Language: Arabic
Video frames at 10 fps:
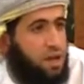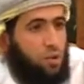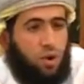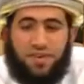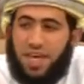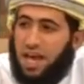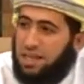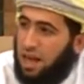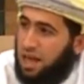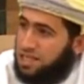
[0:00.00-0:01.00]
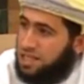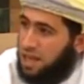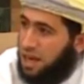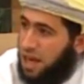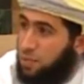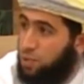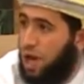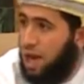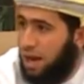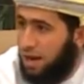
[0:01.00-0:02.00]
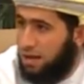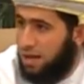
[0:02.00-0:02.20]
وفي هذه الحصالة أموال